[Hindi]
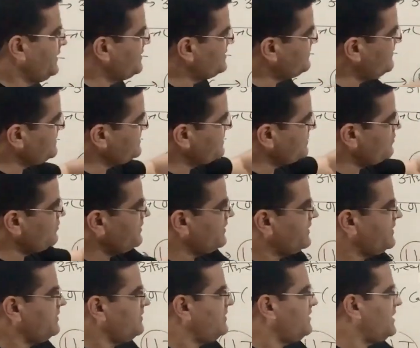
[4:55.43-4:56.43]
इसमें ज़रूरी
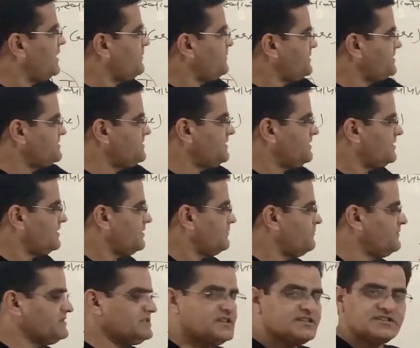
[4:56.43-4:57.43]
नहीं कि आप इसी
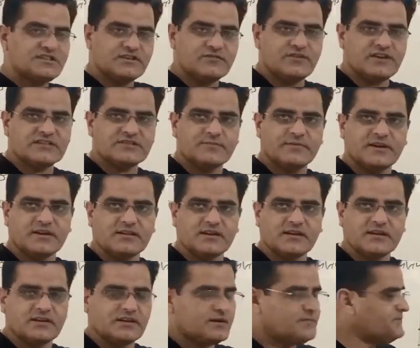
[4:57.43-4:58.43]
क्रम में इसी सीक्वेंस में याद
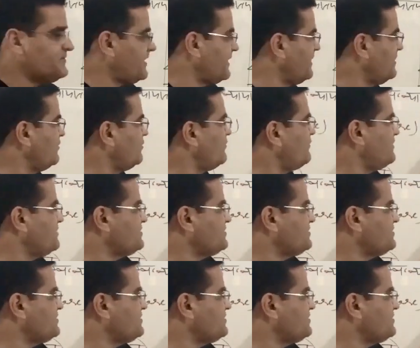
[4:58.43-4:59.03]
रखें आप सेकंड को